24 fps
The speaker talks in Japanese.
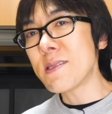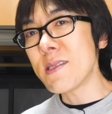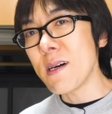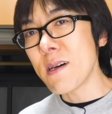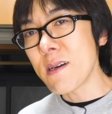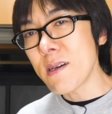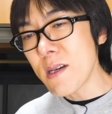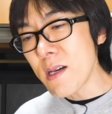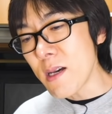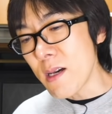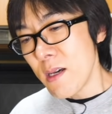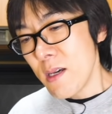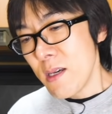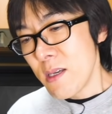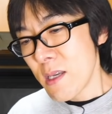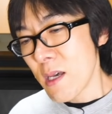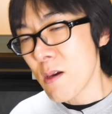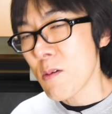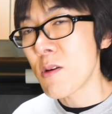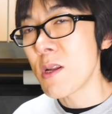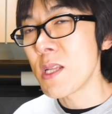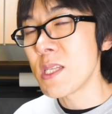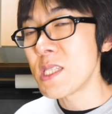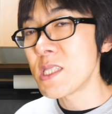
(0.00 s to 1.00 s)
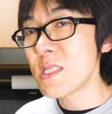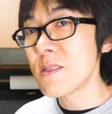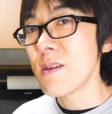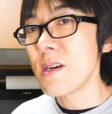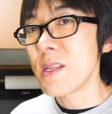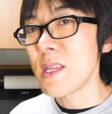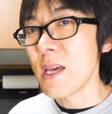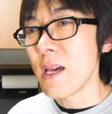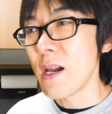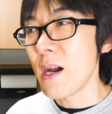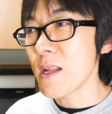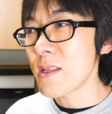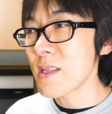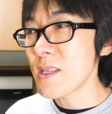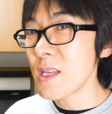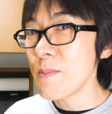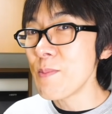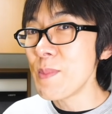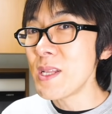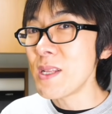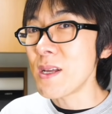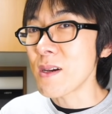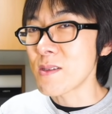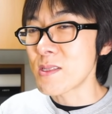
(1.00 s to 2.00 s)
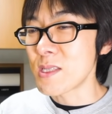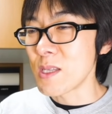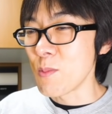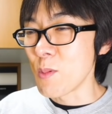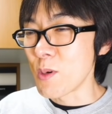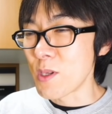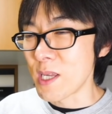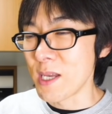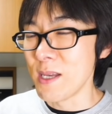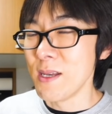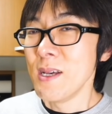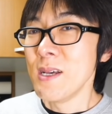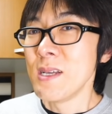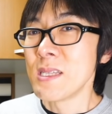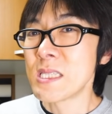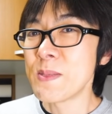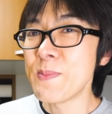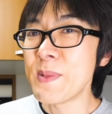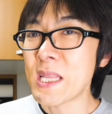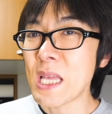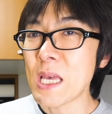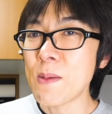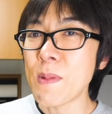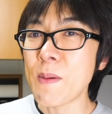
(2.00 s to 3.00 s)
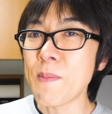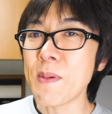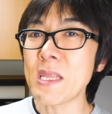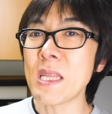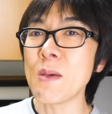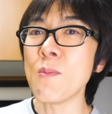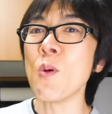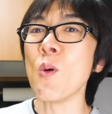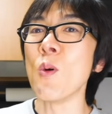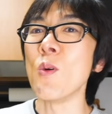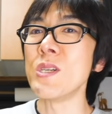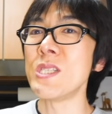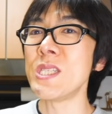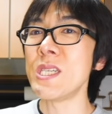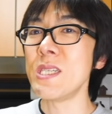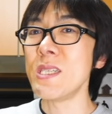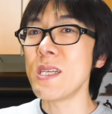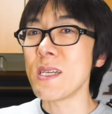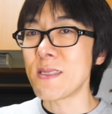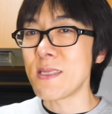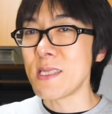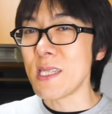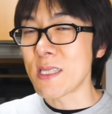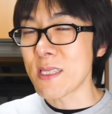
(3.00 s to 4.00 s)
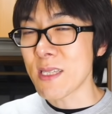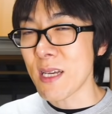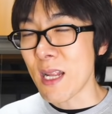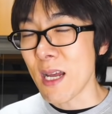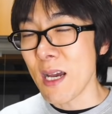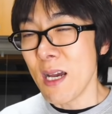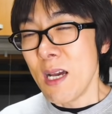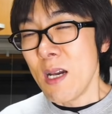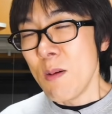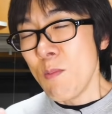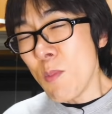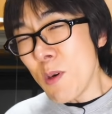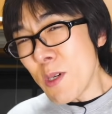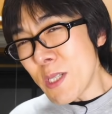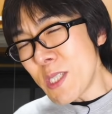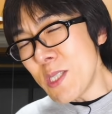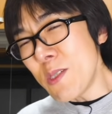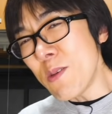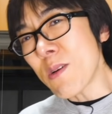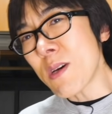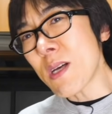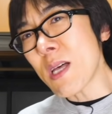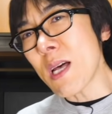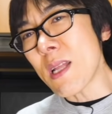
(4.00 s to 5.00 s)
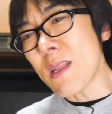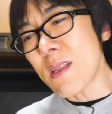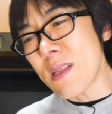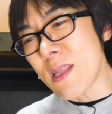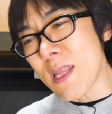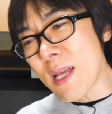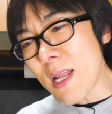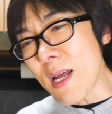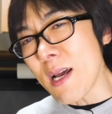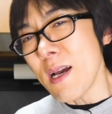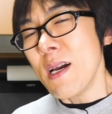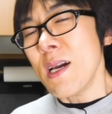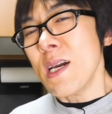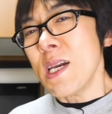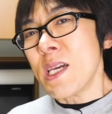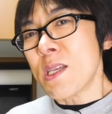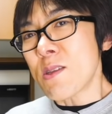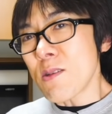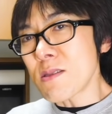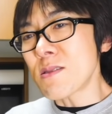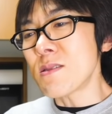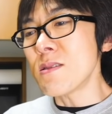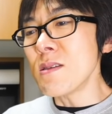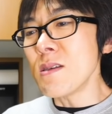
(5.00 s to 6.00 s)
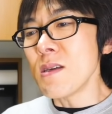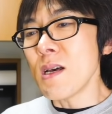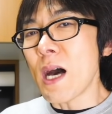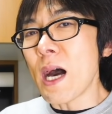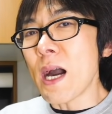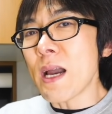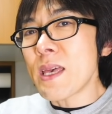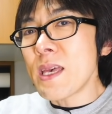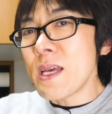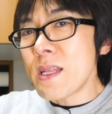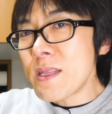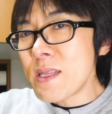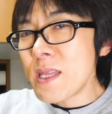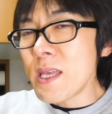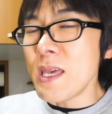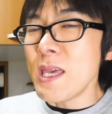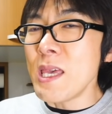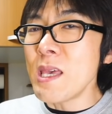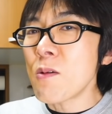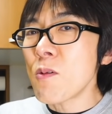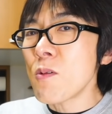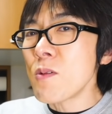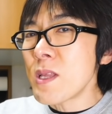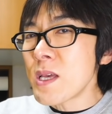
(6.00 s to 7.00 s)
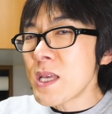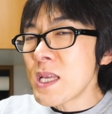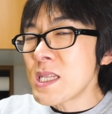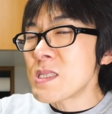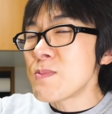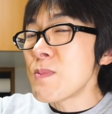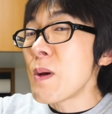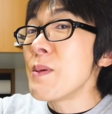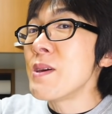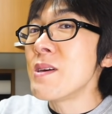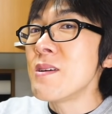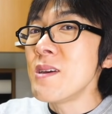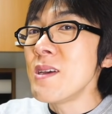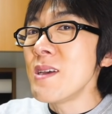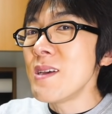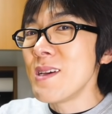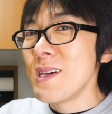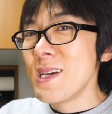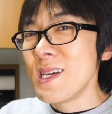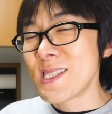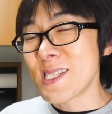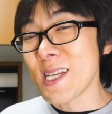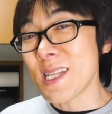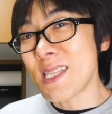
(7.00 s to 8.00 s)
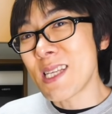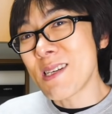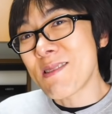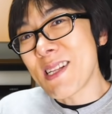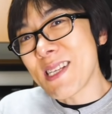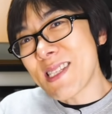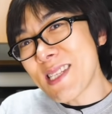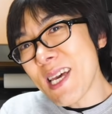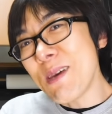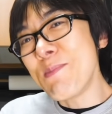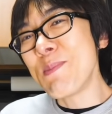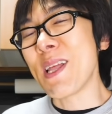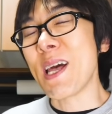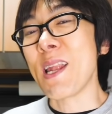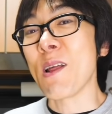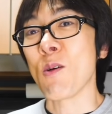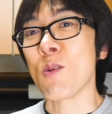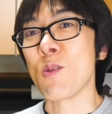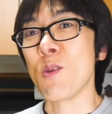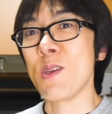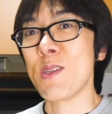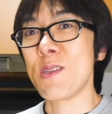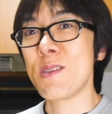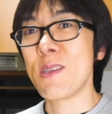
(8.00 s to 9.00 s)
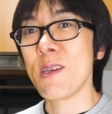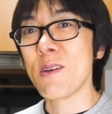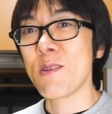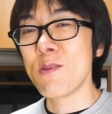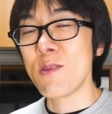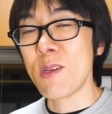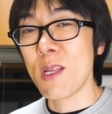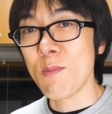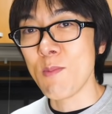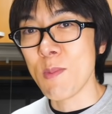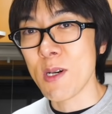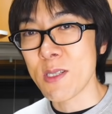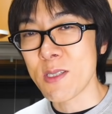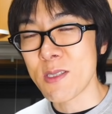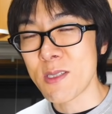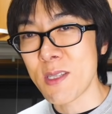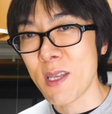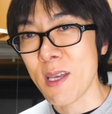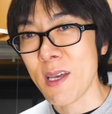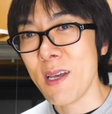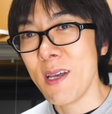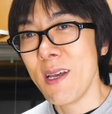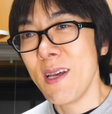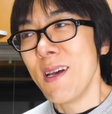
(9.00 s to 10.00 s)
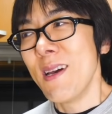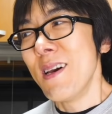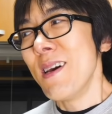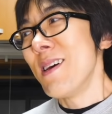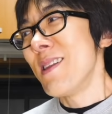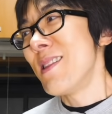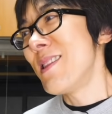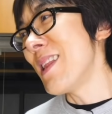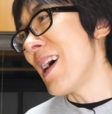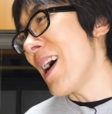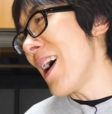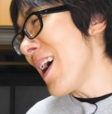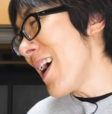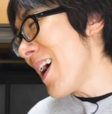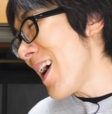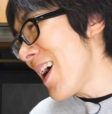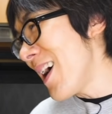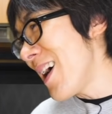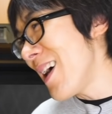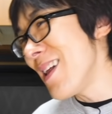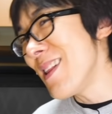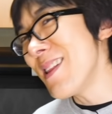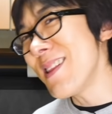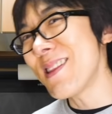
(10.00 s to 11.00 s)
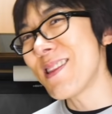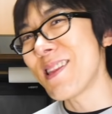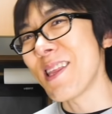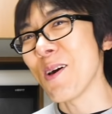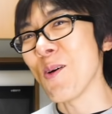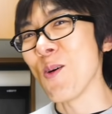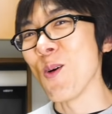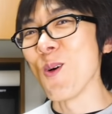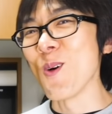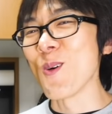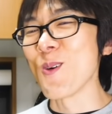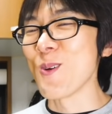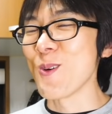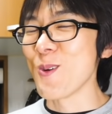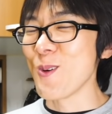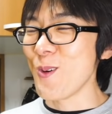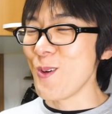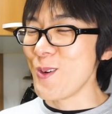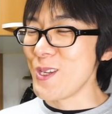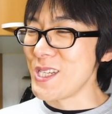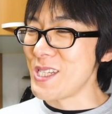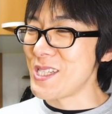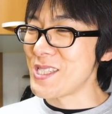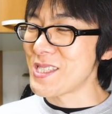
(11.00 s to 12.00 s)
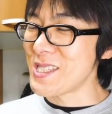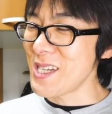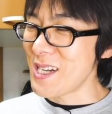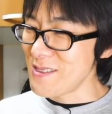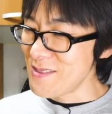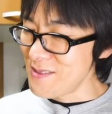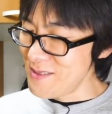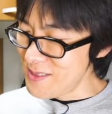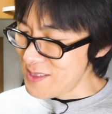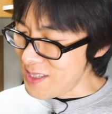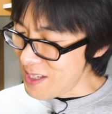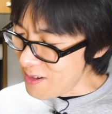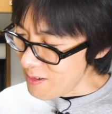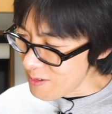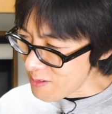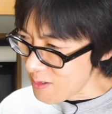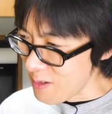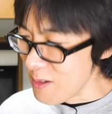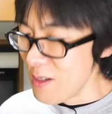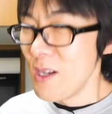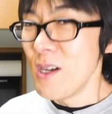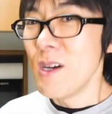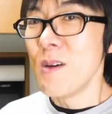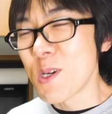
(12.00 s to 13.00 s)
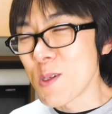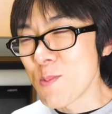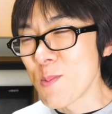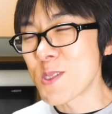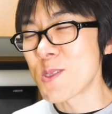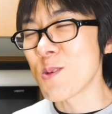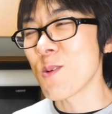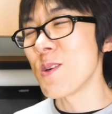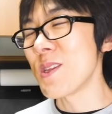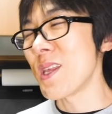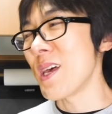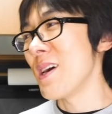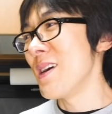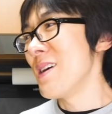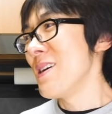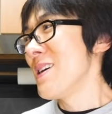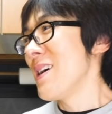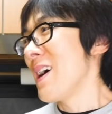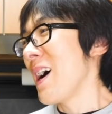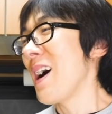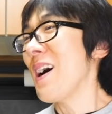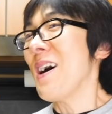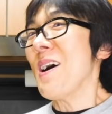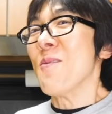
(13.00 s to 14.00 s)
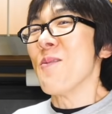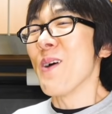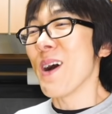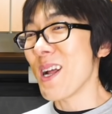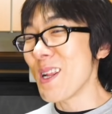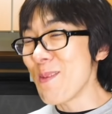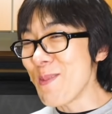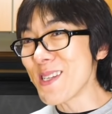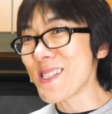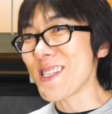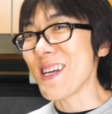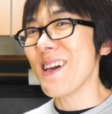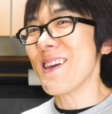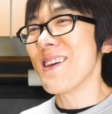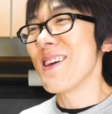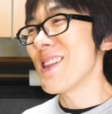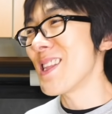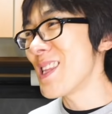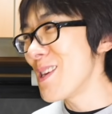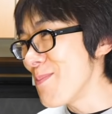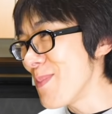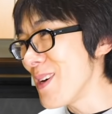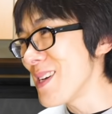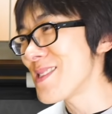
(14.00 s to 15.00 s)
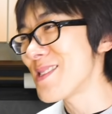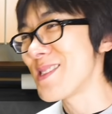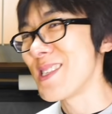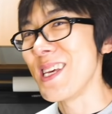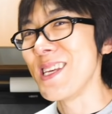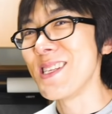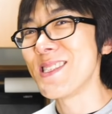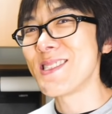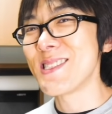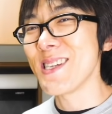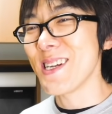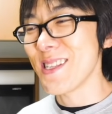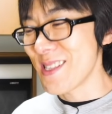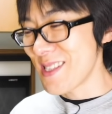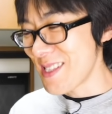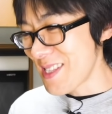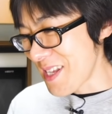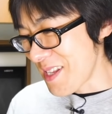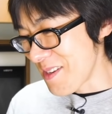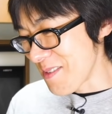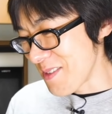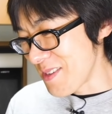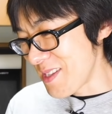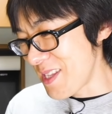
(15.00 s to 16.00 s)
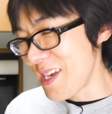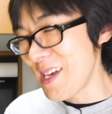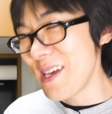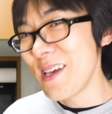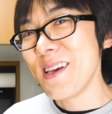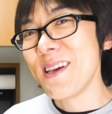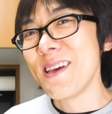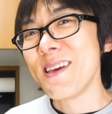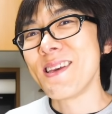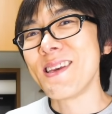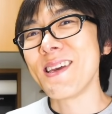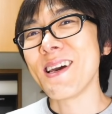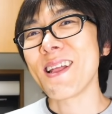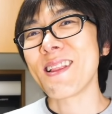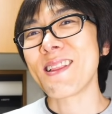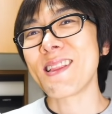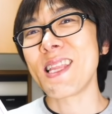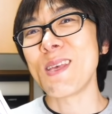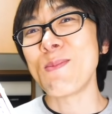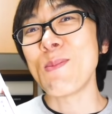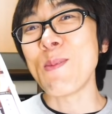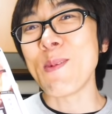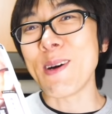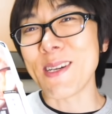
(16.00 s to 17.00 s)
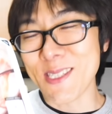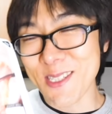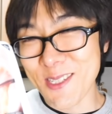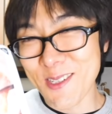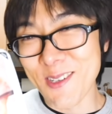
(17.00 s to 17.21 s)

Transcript: 員さんが「いやこれ実はね温めなくてもね冷たいままでも美味しいやつですからもしよかったら1つ開けて1個だけつまみ食いしちゃってください」みたいなこと言ってくれましてなんてほっこりしちゃうんだろうと僕もそこで「あ分かりましたやってみます」って言っちゃったのでやってみま